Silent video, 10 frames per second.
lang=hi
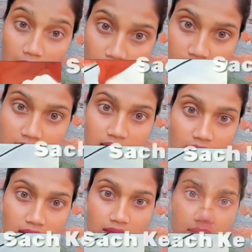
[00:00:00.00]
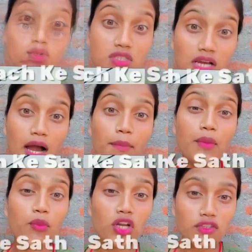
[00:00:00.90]
गलत किया है उस जगह
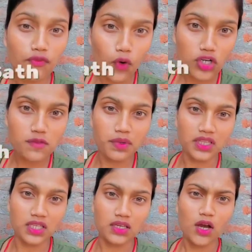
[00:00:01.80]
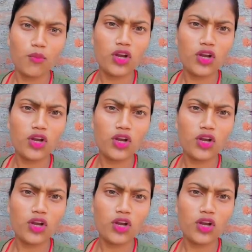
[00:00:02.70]
पर पुलिस फोर्स भी थी